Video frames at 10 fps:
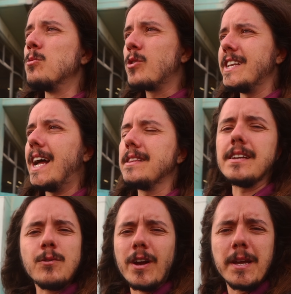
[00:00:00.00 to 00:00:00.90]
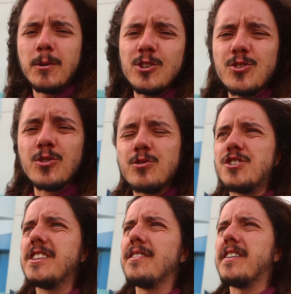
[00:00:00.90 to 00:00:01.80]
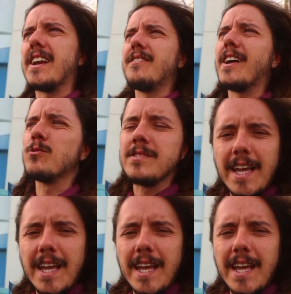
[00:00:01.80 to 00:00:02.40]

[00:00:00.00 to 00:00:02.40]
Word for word: Comunque gli altri in qualche modo sono riusciti a far arrivare un